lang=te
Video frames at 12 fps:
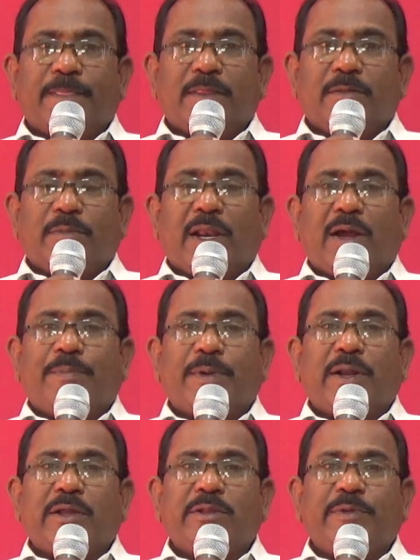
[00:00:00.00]
మన
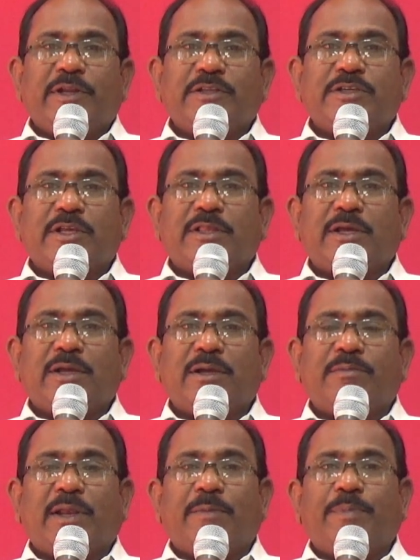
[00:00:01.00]
అపరాధముల చేత
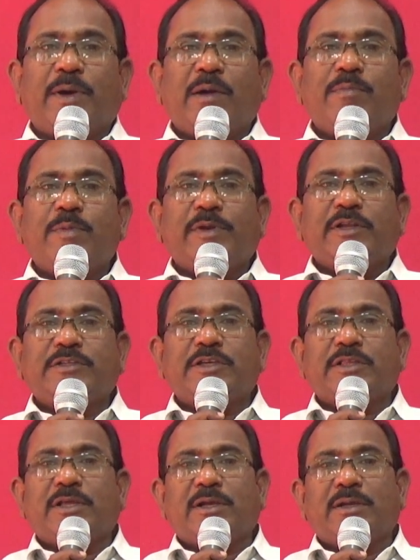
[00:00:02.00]
మన పాపముల
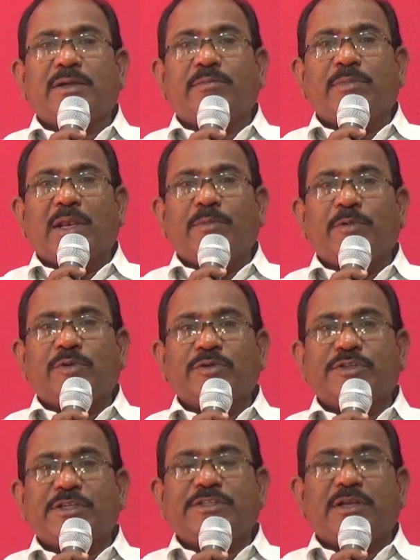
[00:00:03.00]
చేత మనము
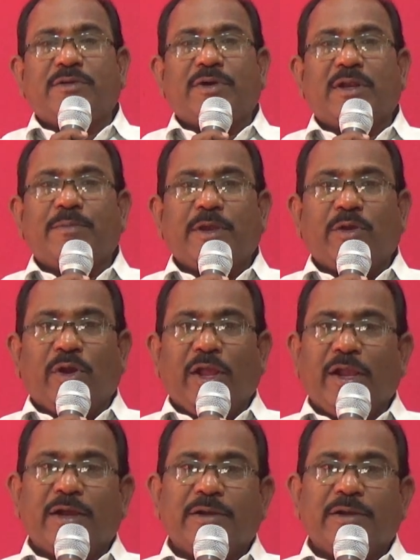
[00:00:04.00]
చచ్చిన వారమై ఉండగా